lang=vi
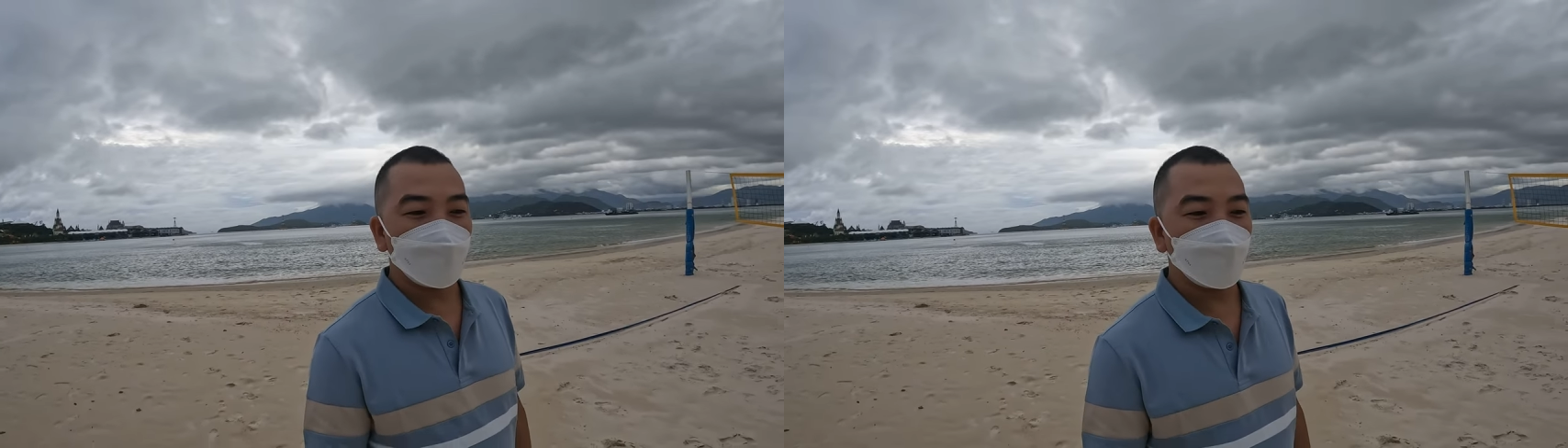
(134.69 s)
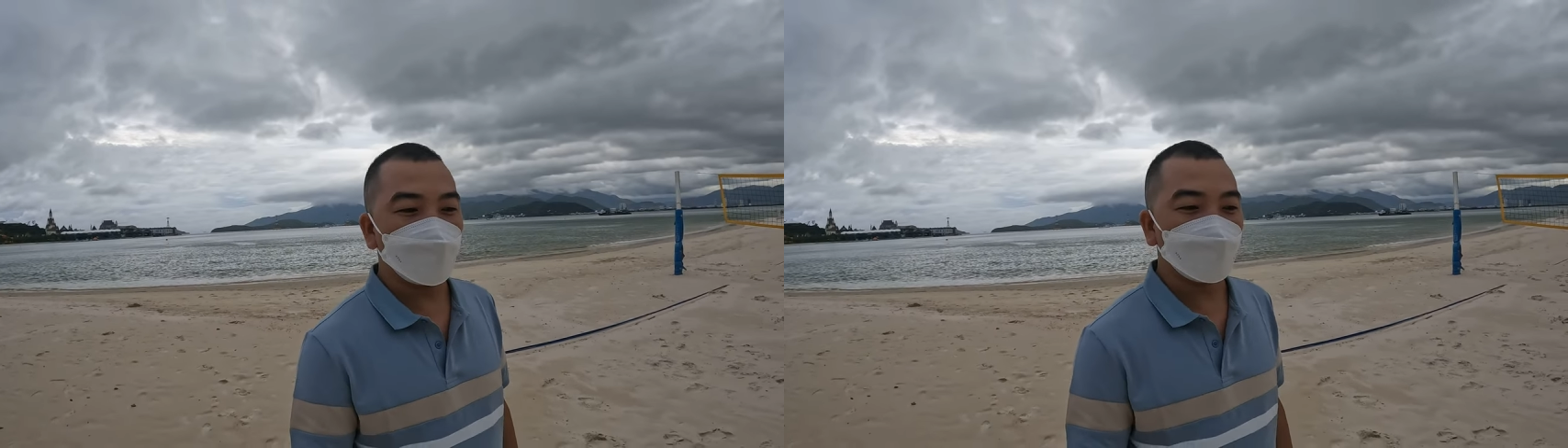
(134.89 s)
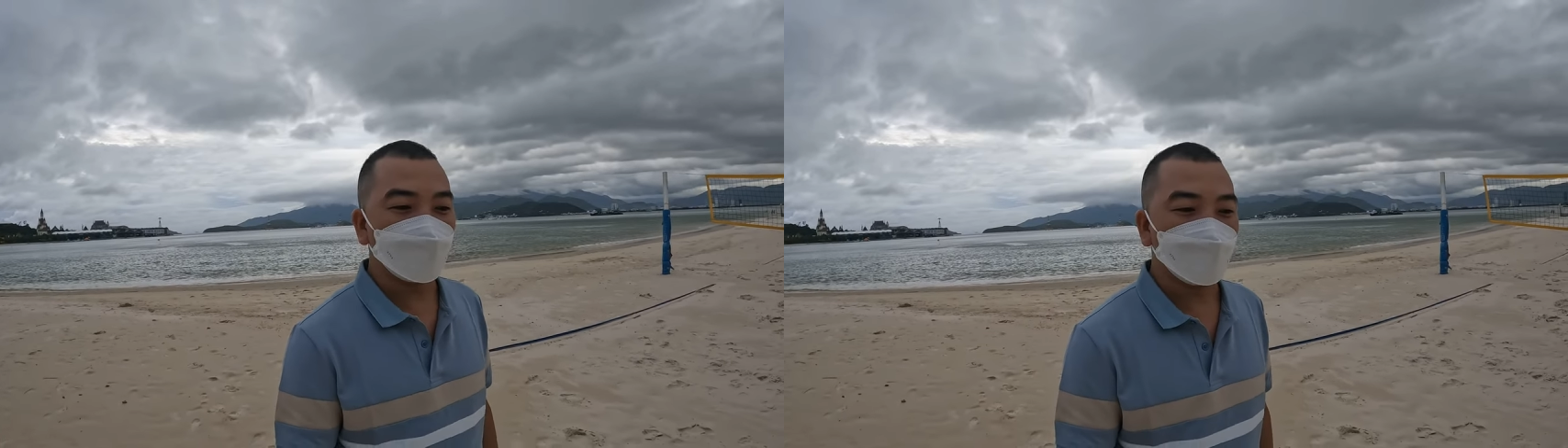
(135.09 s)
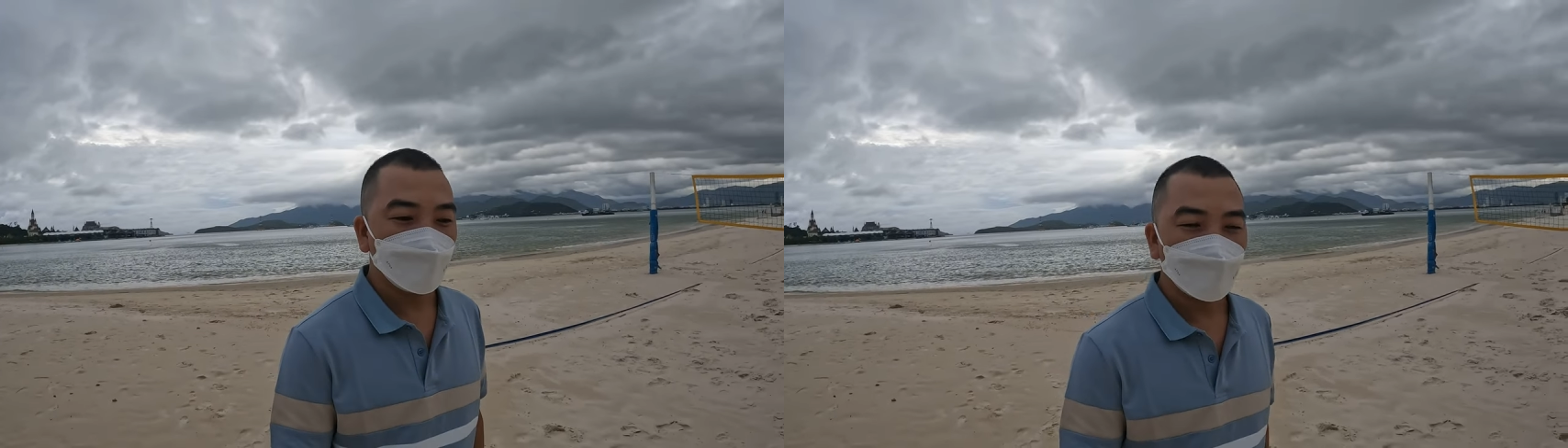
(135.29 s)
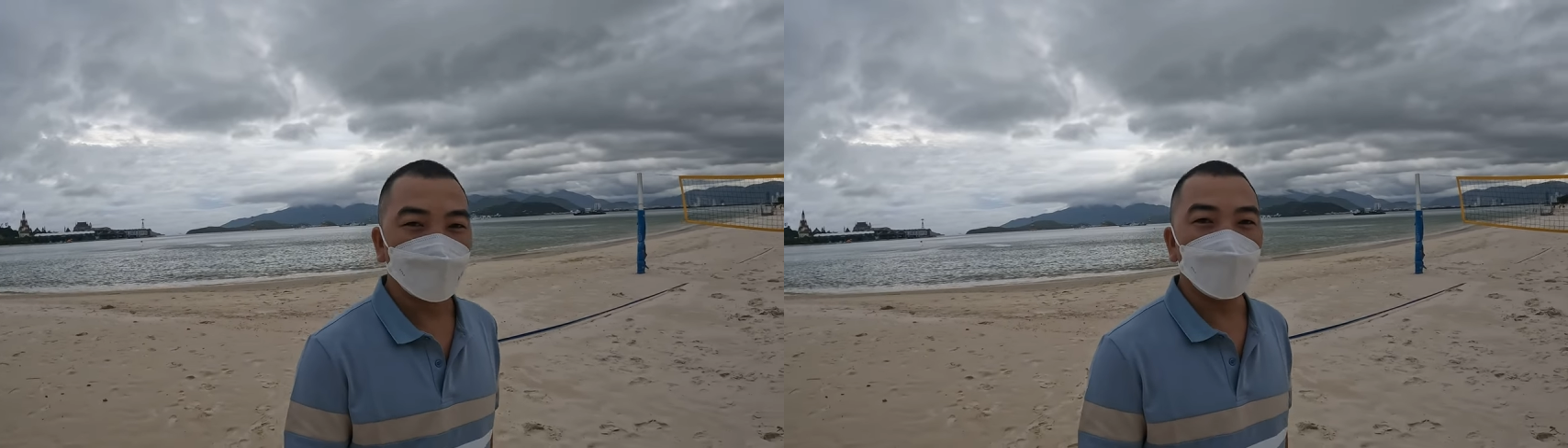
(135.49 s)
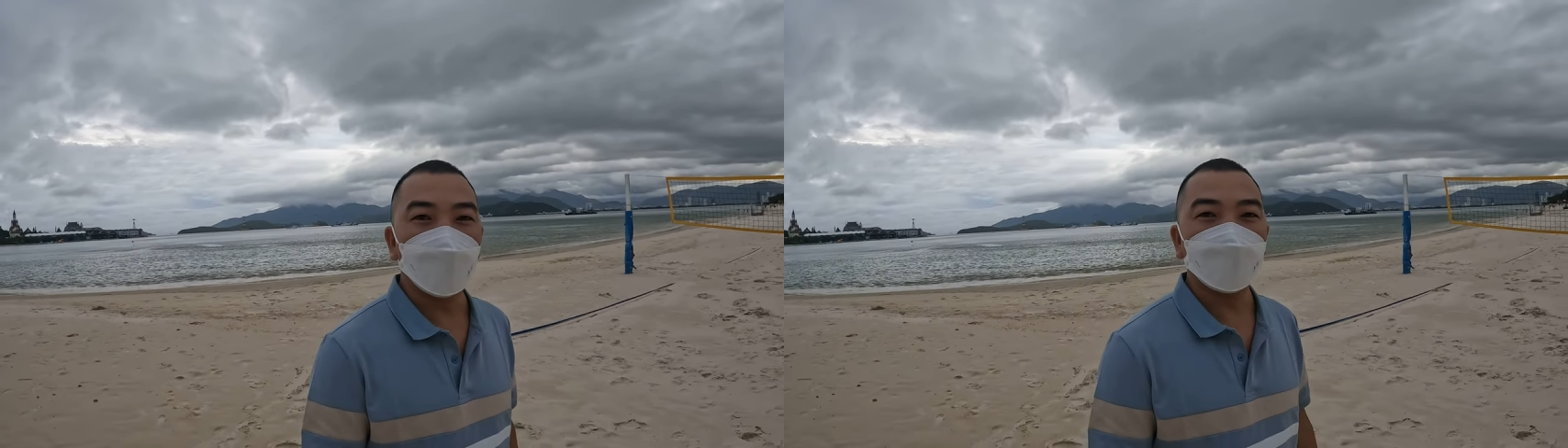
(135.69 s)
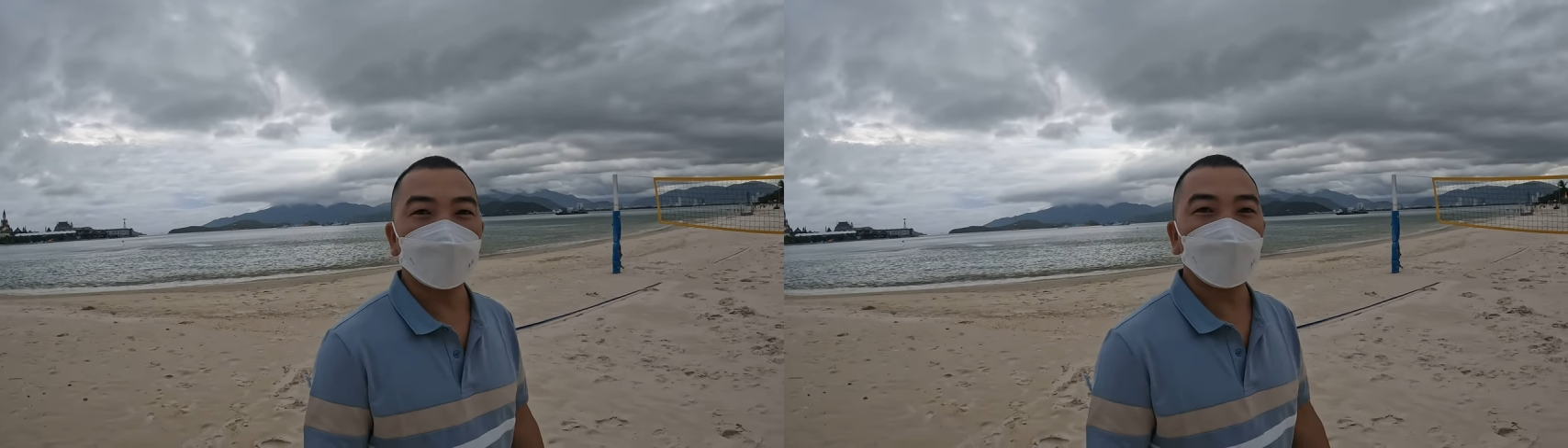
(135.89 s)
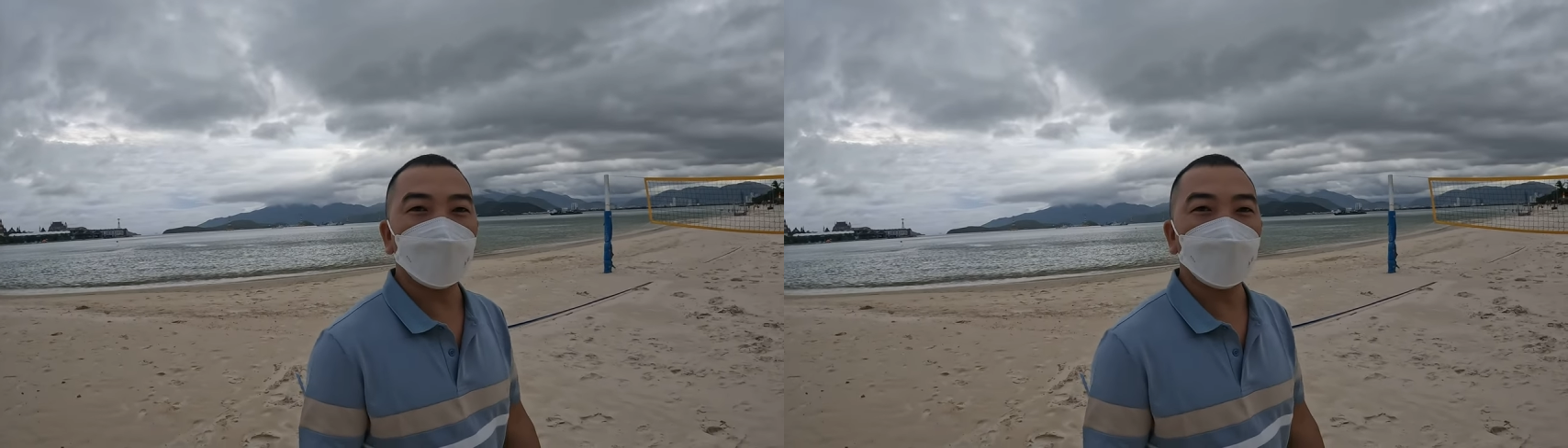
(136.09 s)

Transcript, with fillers: à, phù hợp hay